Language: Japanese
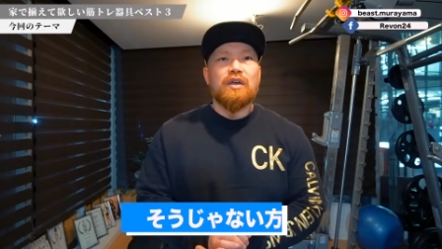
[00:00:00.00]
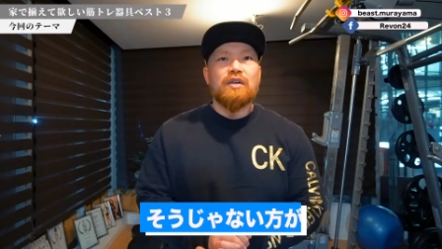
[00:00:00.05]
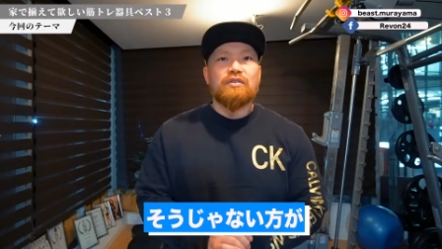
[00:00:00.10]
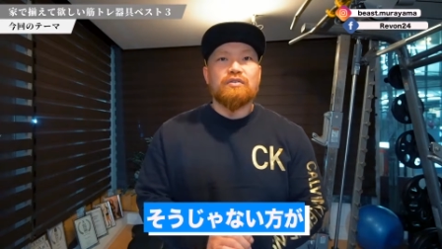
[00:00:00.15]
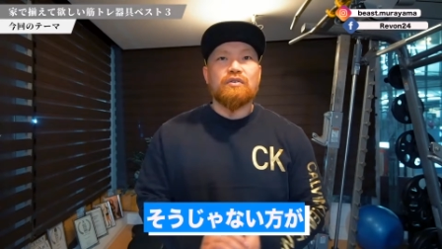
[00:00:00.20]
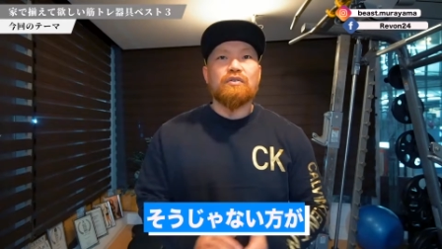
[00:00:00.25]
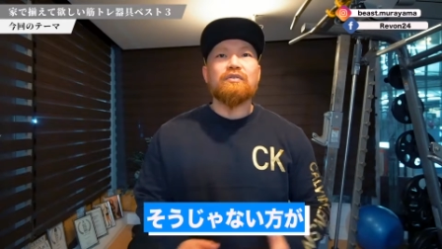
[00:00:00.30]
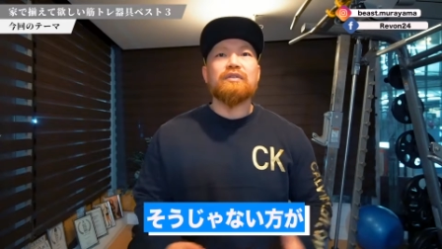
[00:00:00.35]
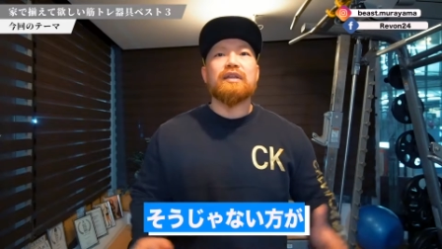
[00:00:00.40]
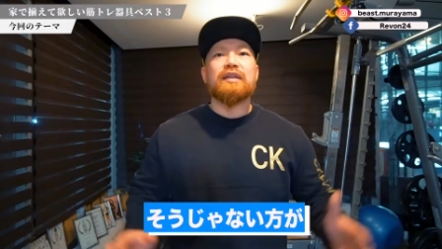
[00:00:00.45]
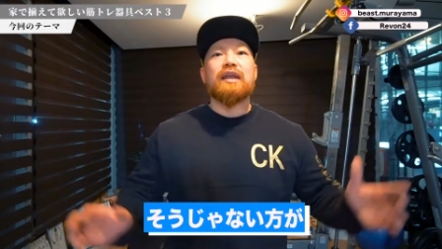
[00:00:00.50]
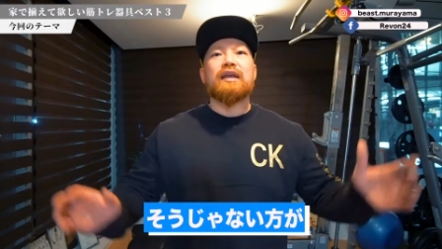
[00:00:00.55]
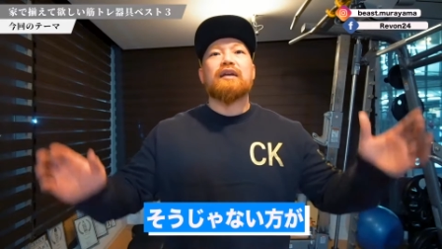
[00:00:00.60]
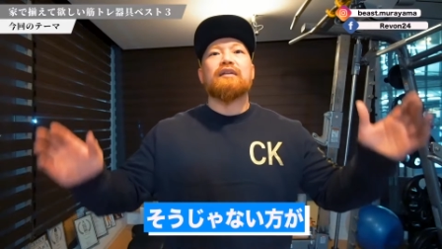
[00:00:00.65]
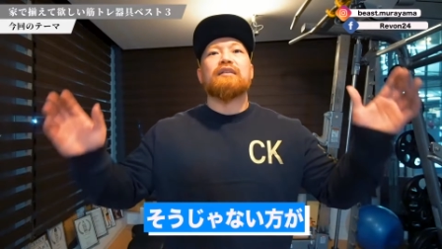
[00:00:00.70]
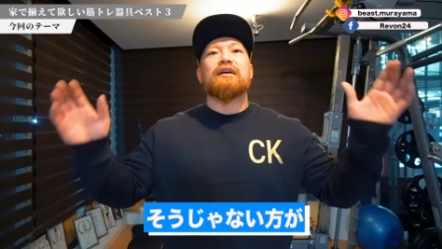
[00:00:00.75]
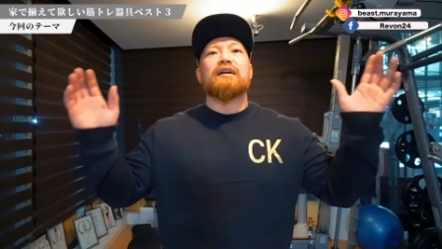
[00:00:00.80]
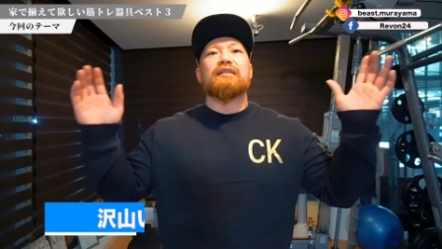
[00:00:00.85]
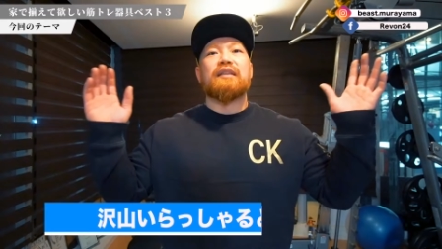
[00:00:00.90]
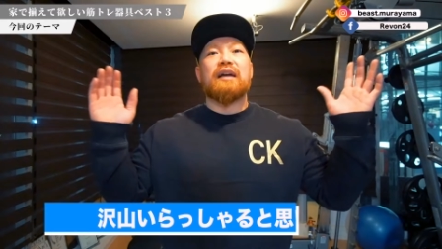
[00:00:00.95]
そうでない
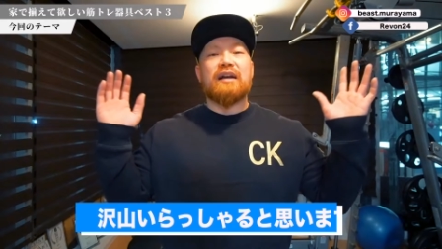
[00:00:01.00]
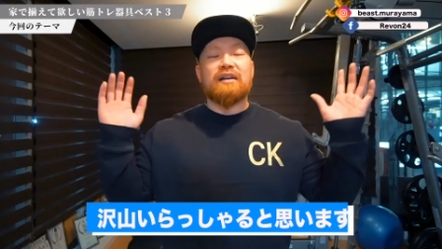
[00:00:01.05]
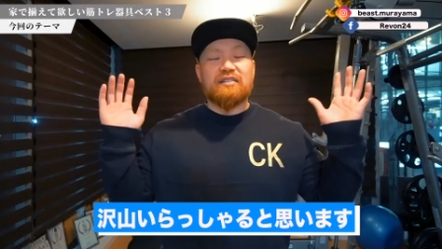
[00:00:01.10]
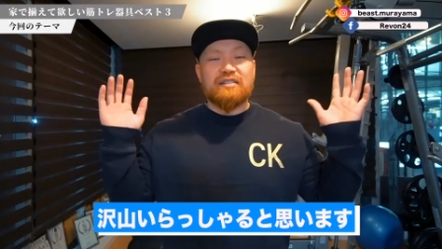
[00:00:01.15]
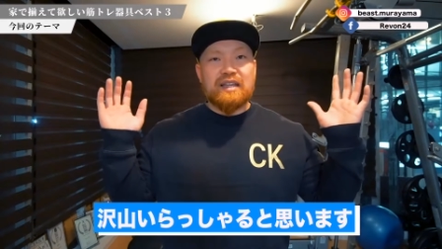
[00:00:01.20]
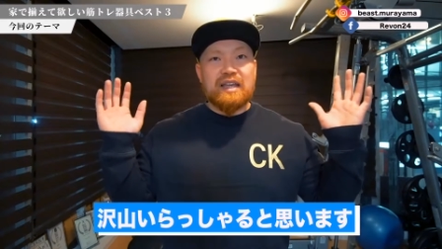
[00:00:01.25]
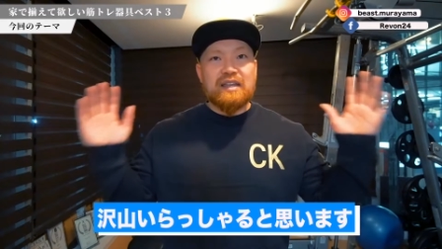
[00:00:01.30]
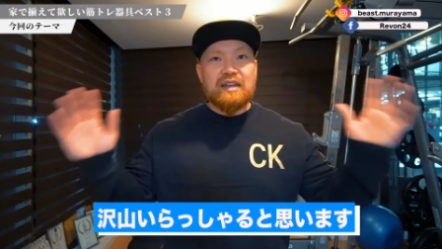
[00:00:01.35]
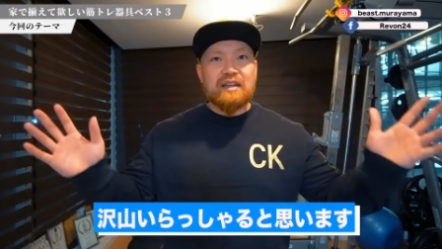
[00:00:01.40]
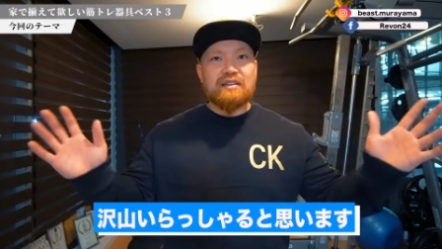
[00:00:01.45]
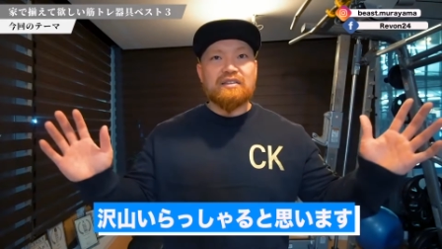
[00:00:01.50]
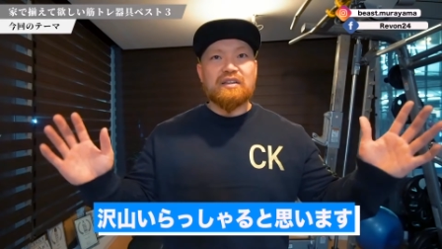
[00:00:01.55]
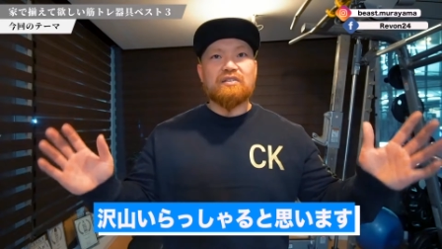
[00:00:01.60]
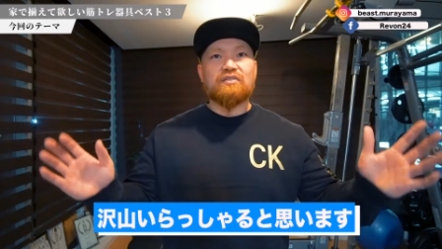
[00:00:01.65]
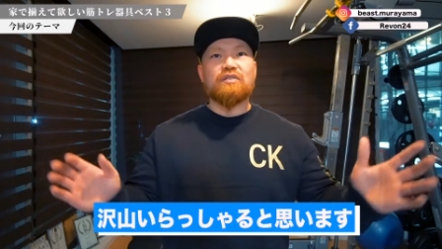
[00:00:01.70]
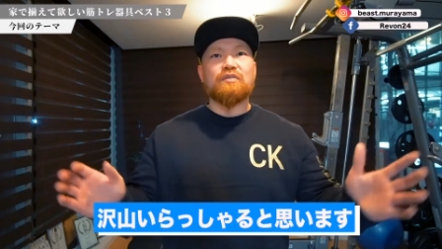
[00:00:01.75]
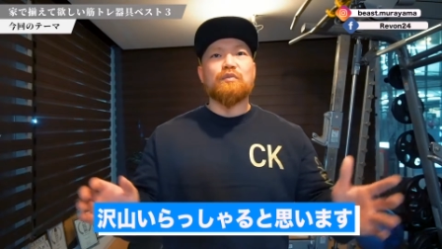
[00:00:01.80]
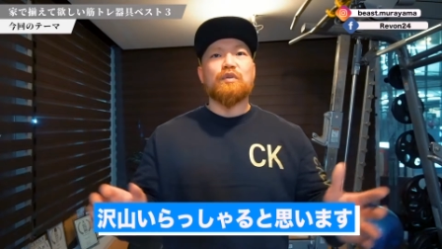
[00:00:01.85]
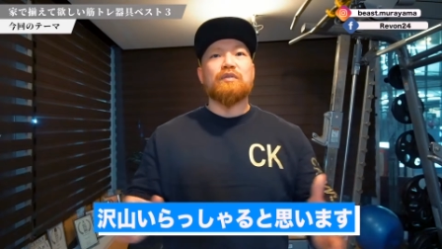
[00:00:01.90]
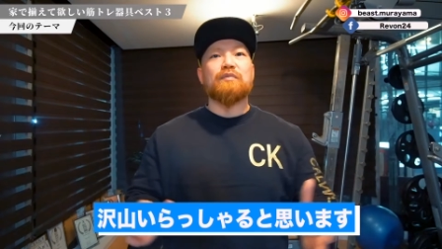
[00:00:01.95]
方がたくさんいらっしゃ
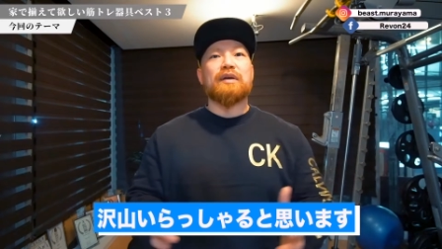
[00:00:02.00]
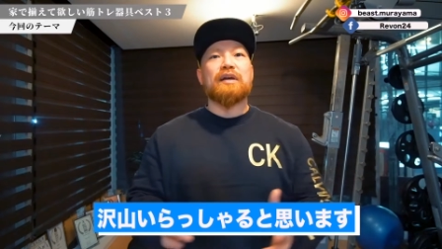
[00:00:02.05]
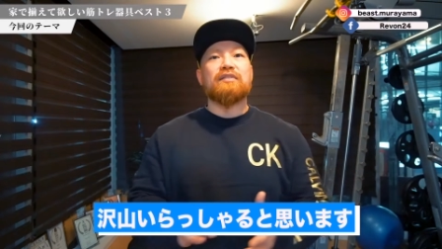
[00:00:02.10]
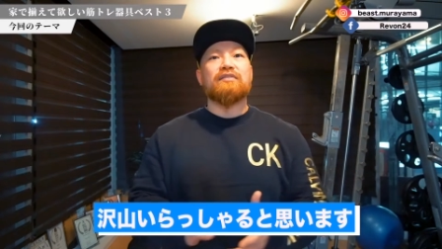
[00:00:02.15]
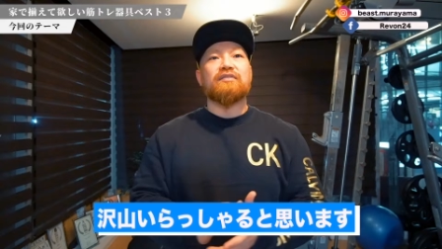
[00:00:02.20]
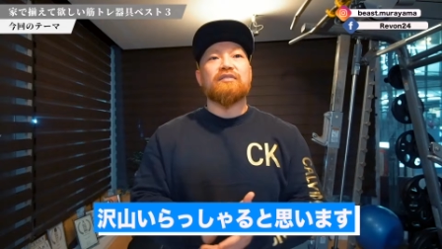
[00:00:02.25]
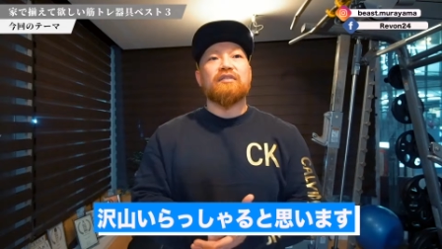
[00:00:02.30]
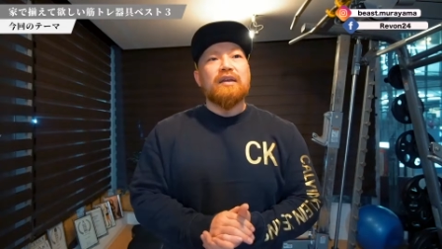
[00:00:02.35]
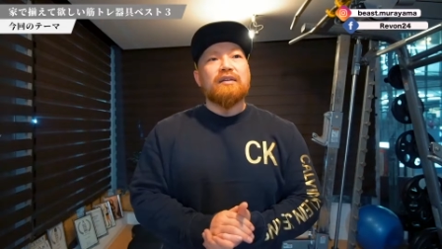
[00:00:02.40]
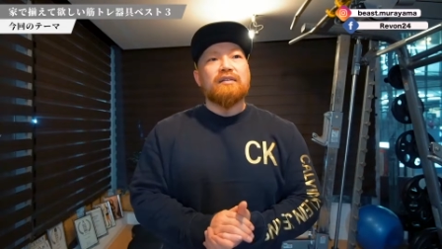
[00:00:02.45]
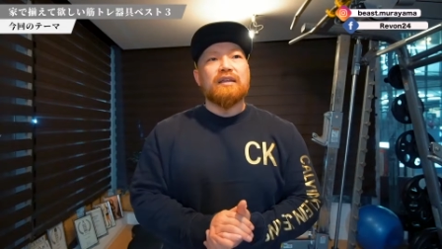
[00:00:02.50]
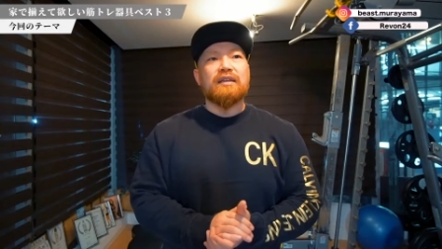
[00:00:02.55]
ると思います。